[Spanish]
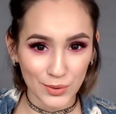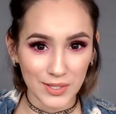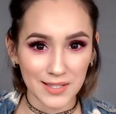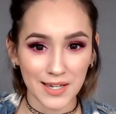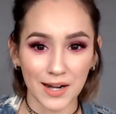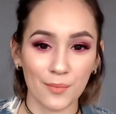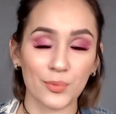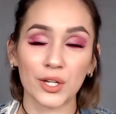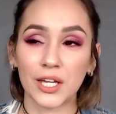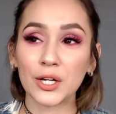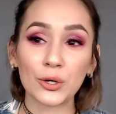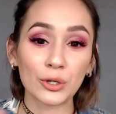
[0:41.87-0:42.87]
Instagram
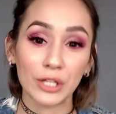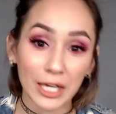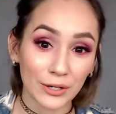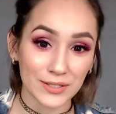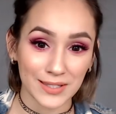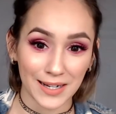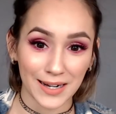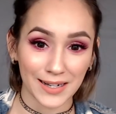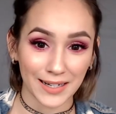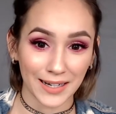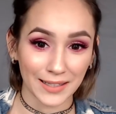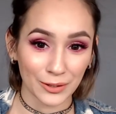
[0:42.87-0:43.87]
porque no quiero estarla
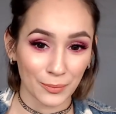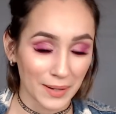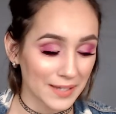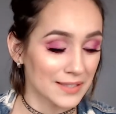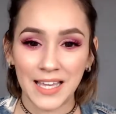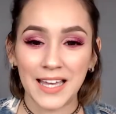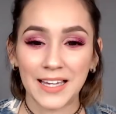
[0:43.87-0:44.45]
regando más.